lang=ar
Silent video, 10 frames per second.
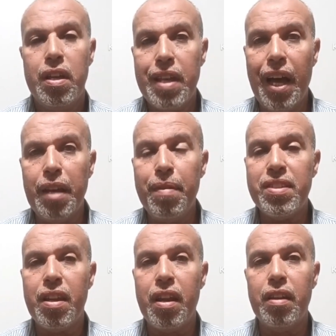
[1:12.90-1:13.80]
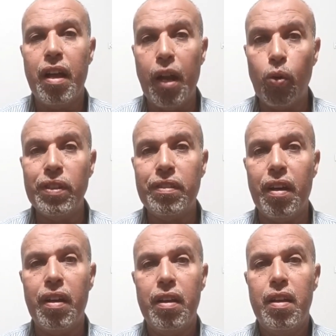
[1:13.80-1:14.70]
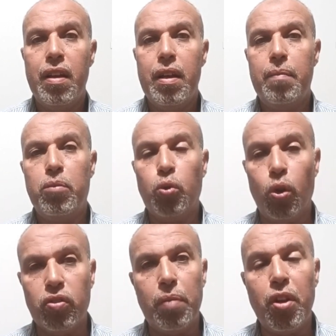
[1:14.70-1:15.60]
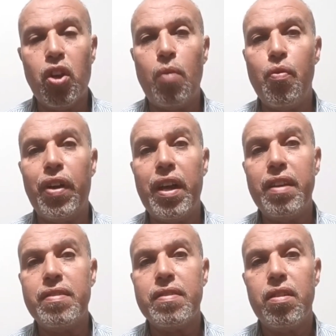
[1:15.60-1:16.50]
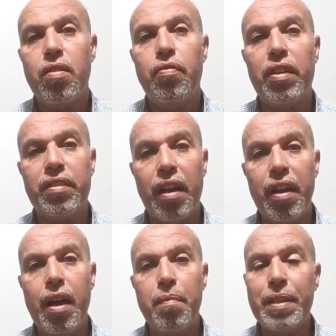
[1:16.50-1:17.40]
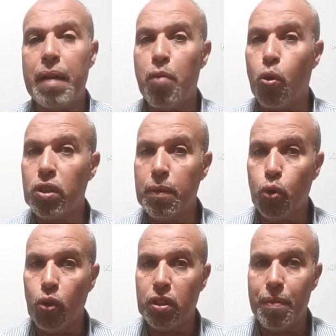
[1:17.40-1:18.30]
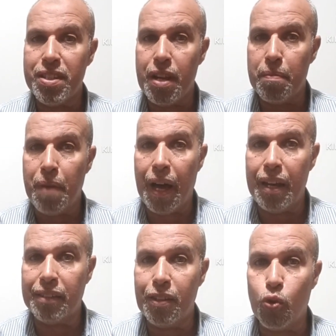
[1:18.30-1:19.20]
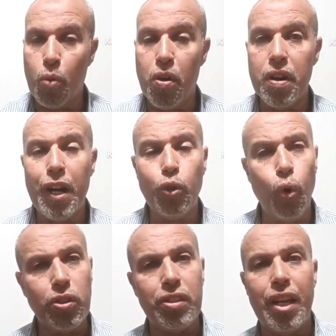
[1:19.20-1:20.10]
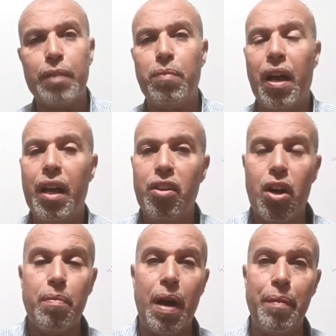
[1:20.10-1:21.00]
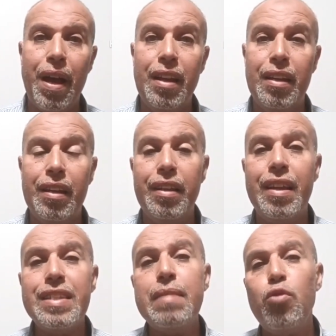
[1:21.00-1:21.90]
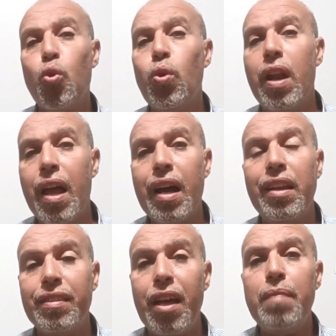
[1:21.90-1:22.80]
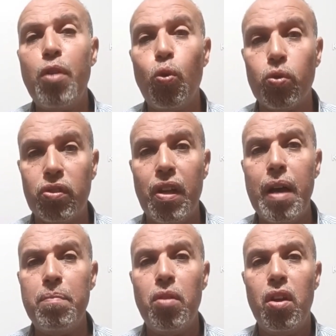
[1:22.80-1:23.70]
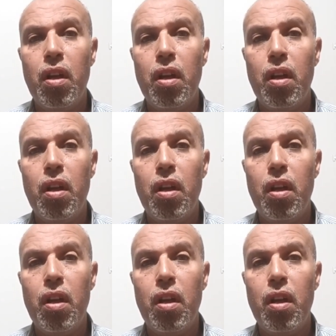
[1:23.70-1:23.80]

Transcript: يعني مثلا لو انت بتحط بلقة فلارس فانت هنا بدل ما كنت بتحط مثلا معلقتين كبار هتحط ثلاث معالي اربع معالي ليه لازم يكون الاكل دايما قدام